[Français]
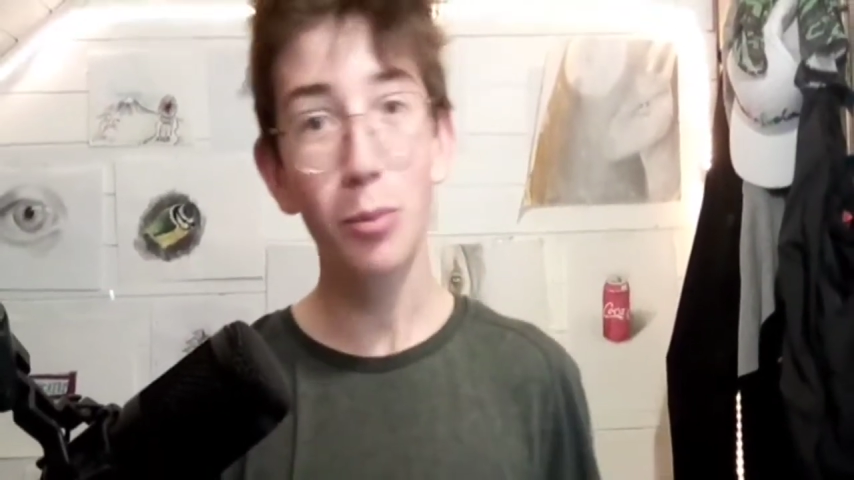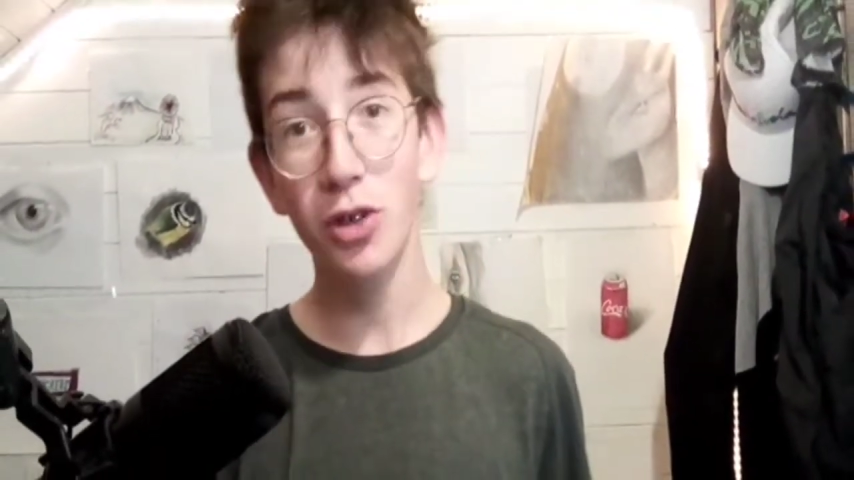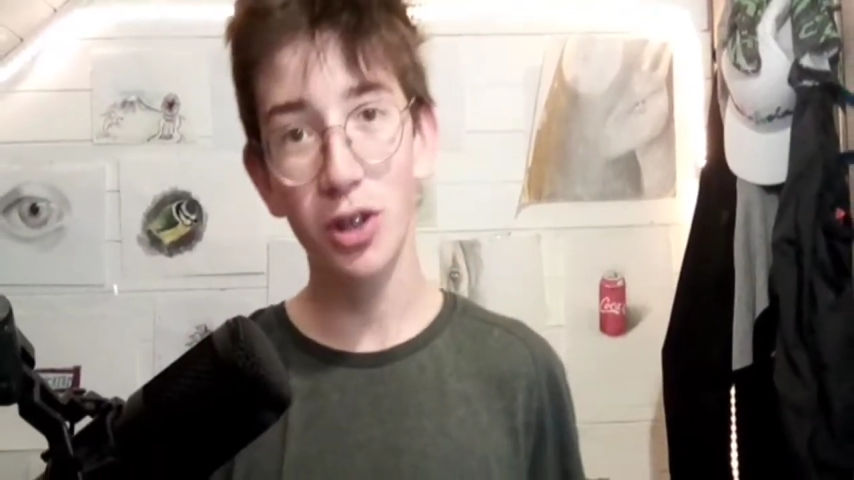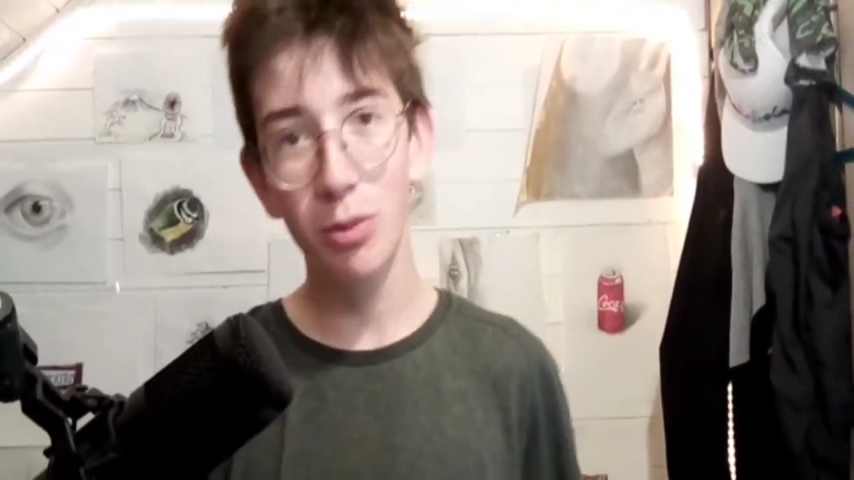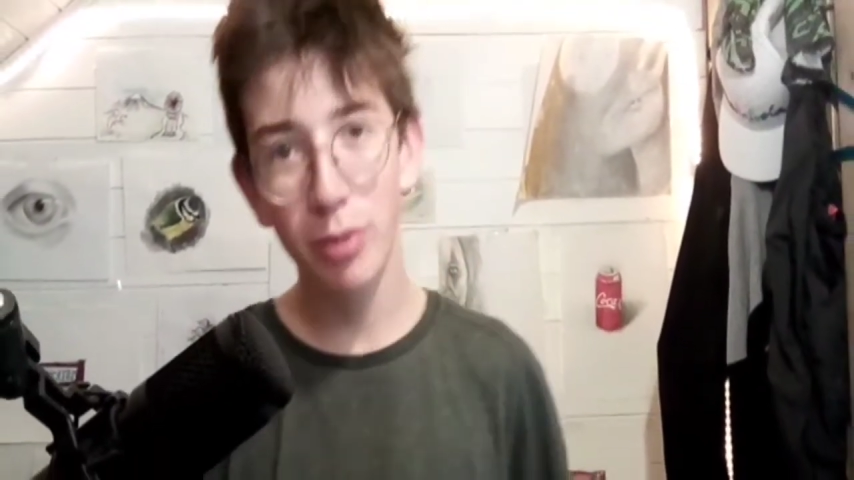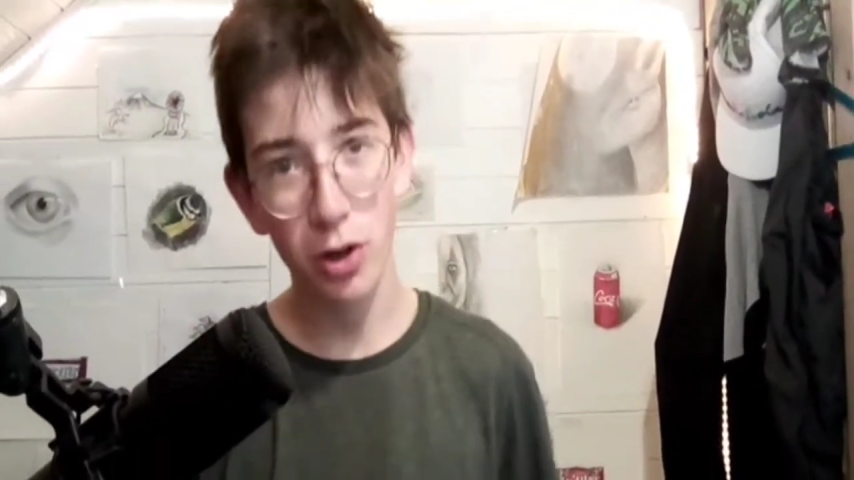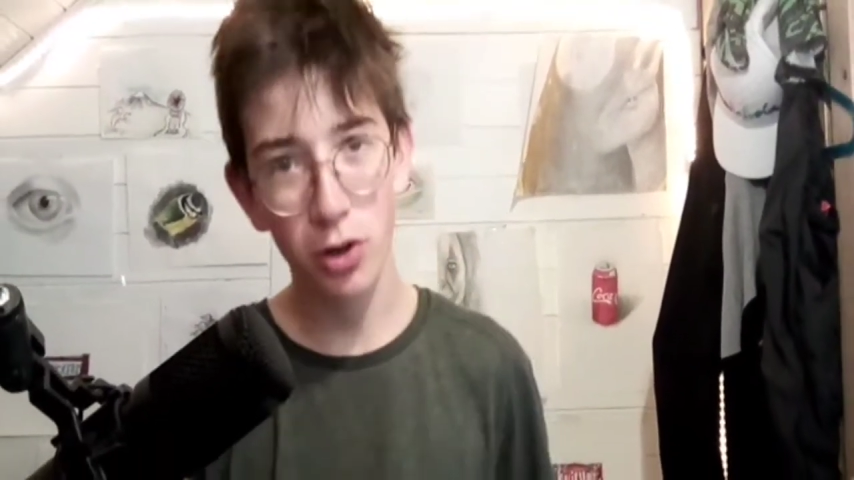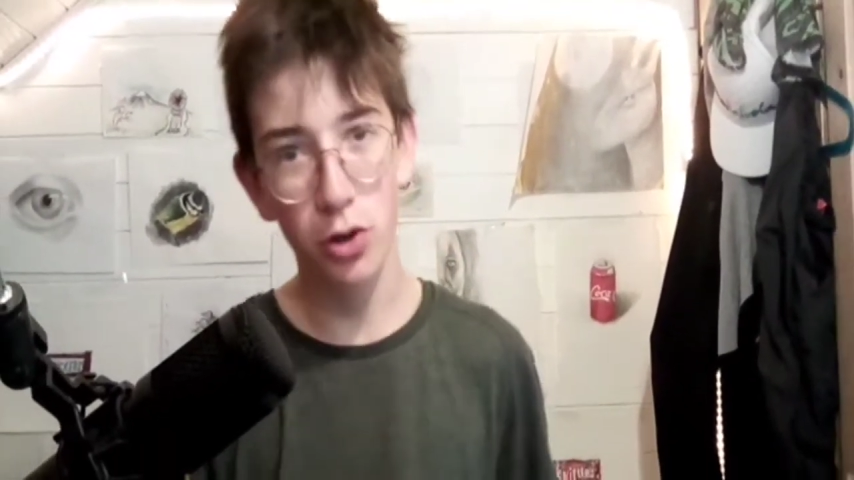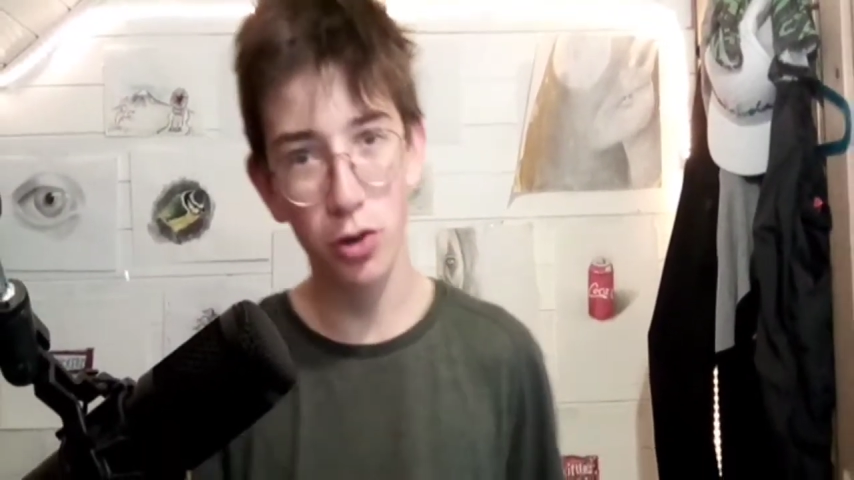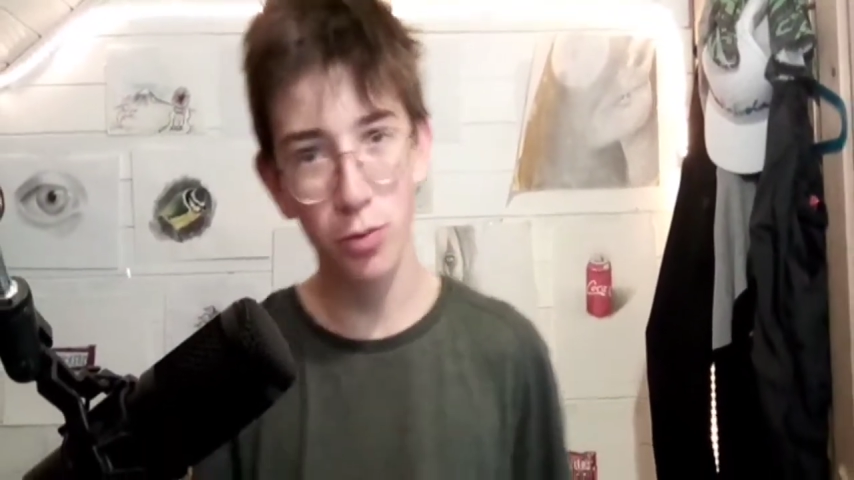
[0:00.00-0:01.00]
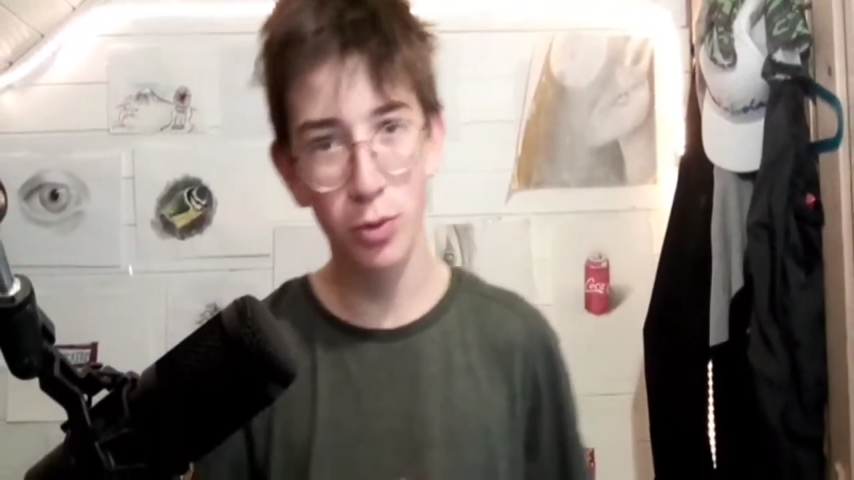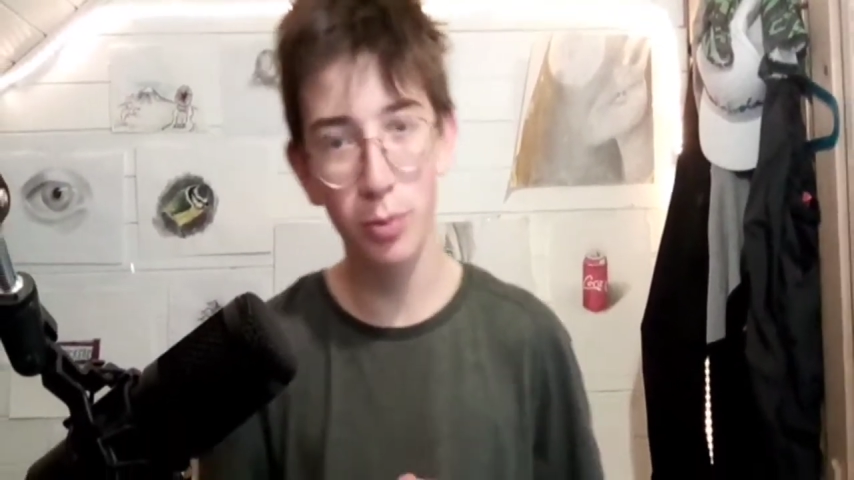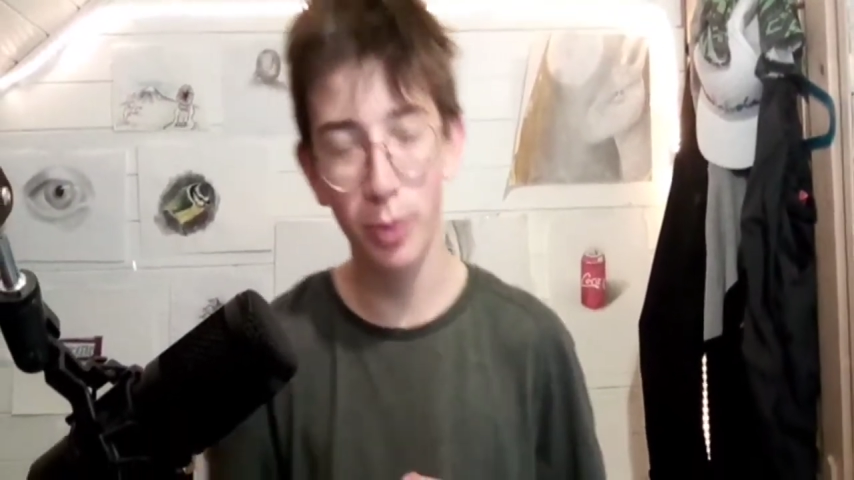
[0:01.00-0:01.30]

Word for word: mais j'aime bien le changement,